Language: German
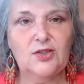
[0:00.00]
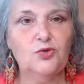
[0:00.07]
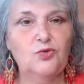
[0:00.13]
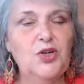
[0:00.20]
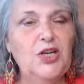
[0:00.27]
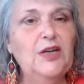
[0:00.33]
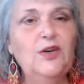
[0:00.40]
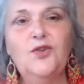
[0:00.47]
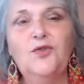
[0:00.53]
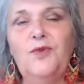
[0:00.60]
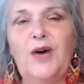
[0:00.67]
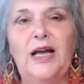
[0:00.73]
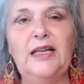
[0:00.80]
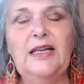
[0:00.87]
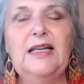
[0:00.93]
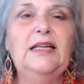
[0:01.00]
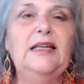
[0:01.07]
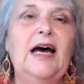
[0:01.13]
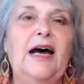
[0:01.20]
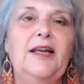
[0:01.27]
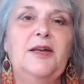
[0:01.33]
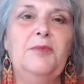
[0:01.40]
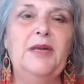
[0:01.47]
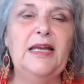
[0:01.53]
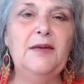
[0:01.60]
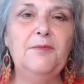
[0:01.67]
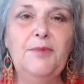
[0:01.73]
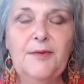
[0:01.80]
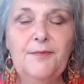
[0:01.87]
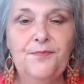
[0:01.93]
dass du irgendwann in deinem
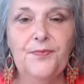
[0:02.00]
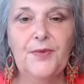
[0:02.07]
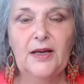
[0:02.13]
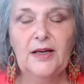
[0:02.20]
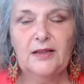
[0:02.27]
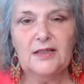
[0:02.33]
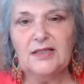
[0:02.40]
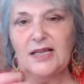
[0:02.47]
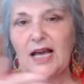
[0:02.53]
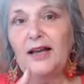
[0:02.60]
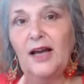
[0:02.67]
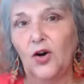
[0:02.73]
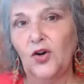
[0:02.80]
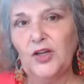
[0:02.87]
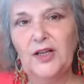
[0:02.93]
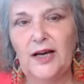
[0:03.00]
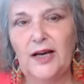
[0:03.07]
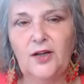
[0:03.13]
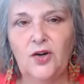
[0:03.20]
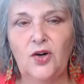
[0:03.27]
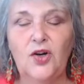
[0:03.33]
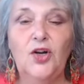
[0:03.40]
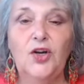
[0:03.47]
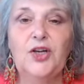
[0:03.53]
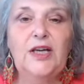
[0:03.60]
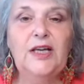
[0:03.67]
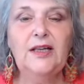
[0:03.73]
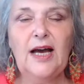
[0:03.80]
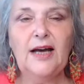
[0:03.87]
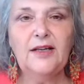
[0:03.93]
Leben, das kann auch in deiner
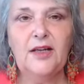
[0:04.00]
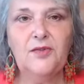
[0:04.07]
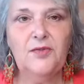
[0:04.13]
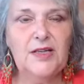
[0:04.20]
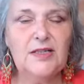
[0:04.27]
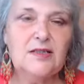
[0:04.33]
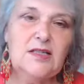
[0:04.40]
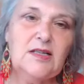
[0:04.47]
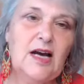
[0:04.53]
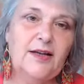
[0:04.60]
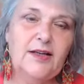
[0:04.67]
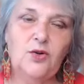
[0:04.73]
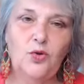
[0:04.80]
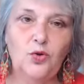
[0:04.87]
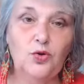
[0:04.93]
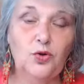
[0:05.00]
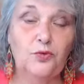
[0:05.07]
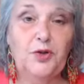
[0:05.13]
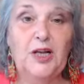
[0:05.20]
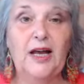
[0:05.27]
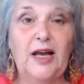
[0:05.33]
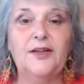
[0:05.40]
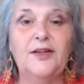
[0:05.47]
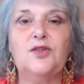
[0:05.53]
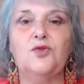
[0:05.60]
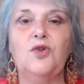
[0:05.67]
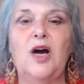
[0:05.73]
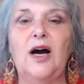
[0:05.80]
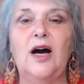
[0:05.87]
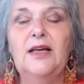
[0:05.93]
Kindheit gewesen sein oder vielleicht
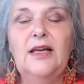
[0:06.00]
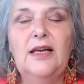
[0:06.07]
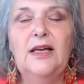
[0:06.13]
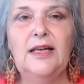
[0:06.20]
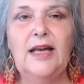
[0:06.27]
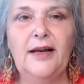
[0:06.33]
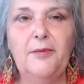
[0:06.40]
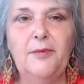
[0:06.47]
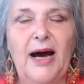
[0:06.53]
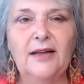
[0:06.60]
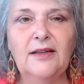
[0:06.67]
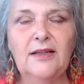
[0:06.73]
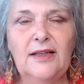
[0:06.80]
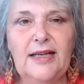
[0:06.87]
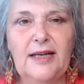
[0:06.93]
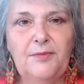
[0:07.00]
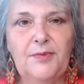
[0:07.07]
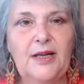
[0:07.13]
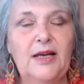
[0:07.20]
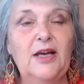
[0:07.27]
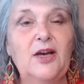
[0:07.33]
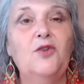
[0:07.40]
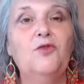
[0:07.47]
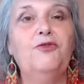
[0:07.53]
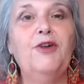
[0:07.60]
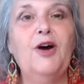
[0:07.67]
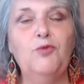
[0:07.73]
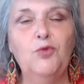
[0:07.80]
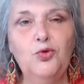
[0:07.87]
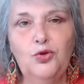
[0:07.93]
sogar in einem anderen Leben,
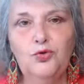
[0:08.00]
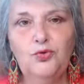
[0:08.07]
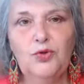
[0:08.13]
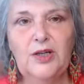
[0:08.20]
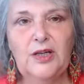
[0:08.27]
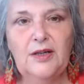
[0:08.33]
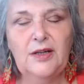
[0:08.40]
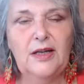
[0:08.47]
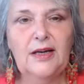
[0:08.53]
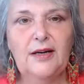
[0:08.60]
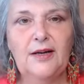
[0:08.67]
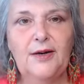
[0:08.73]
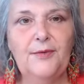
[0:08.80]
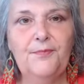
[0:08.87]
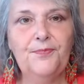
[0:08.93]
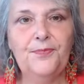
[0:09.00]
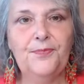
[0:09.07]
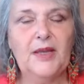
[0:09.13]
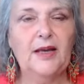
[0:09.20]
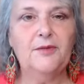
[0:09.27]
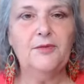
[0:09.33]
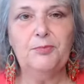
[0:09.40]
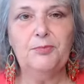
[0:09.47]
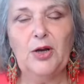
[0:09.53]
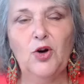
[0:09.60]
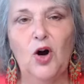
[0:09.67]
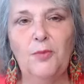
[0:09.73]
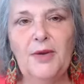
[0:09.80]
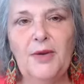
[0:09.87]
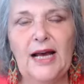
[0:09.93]
Verwundungen ähm,
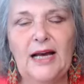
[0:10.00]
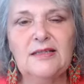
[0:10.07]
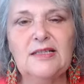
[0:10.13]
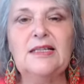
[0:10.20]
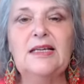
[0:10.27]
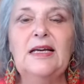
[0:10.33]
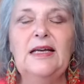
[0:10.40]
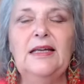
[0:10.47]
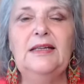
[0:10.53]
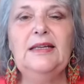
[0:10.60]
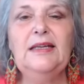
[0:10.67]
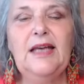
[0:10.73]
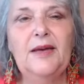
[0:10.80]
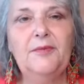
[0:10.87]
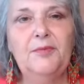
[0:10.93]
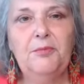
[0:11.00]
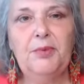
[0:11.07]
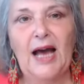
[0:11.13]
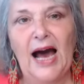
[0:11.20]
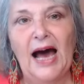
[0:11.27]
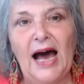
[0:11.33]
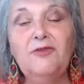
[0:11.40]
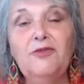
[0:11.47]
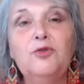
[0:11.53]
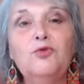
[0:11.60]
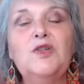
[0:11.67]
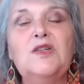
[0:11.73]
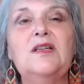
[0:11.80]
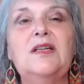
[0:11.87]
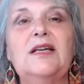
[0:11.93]
bekommen hast, die eben
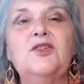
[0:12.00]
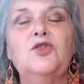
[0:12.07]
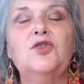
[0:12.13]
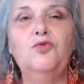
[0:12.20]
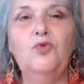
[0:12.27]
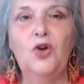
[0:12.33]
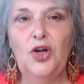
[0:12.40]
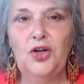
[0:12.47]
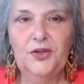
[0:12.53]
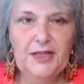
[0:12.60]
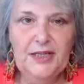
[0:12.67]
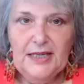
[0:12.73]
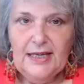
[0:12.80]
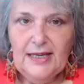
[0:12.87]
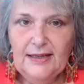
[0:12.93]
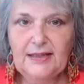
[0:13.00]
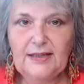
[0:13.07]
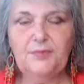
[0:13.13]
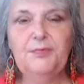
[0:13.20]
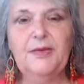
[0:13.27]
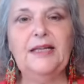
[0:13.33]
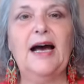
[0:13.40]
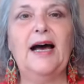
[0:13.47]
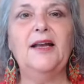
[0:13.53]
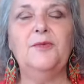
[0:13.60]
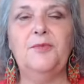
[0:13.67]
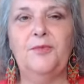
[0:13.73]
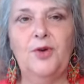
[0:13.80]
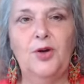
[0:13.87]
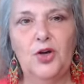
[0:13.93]
beeinflussen, dass du nicht mit
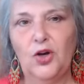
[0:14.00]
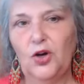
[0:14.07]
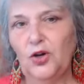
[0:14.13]
einem